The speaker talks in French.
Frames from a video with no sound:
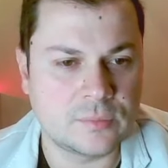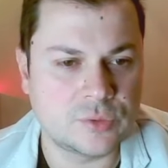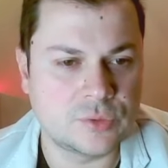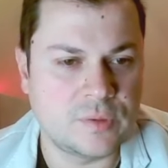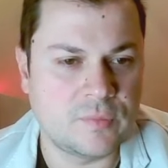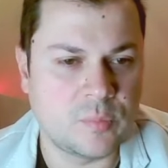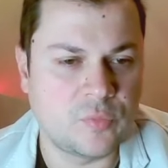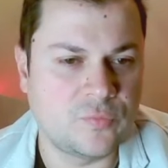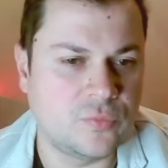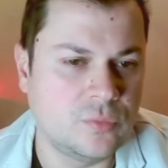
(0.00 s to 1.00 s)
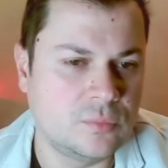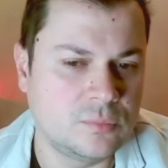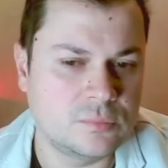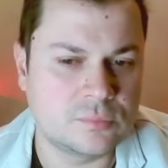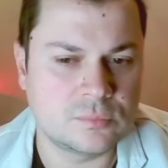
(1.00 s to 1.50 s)
Je développe mon fou.
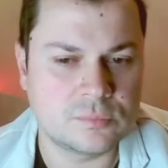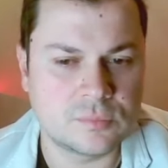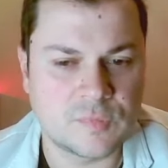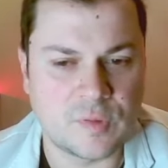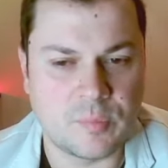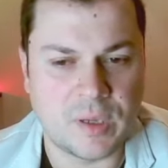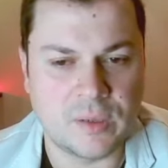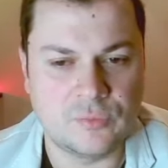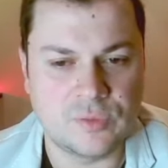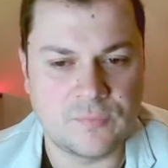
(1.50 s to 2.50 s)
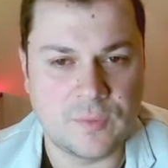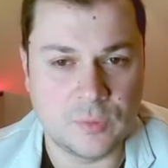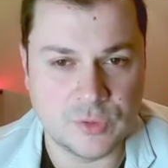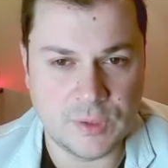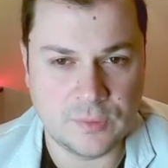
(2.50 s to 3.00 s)
Ça me paraît tout à fait
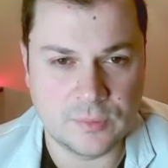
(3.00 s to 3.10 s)
logique.